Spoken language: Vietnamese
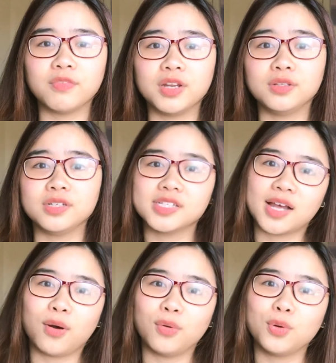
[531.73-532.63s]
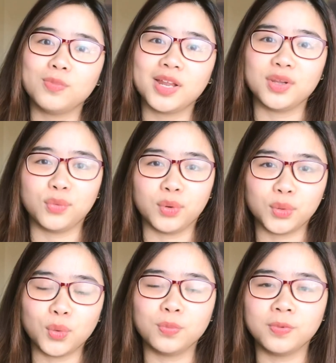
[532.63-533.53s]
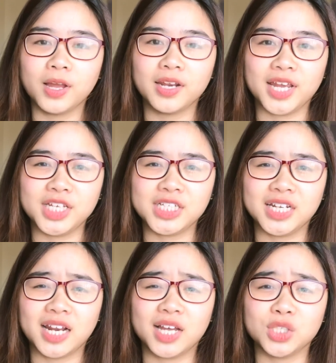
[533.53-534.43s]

Và điều thứ sáu cũng là điều cuối cùng, đấy chính là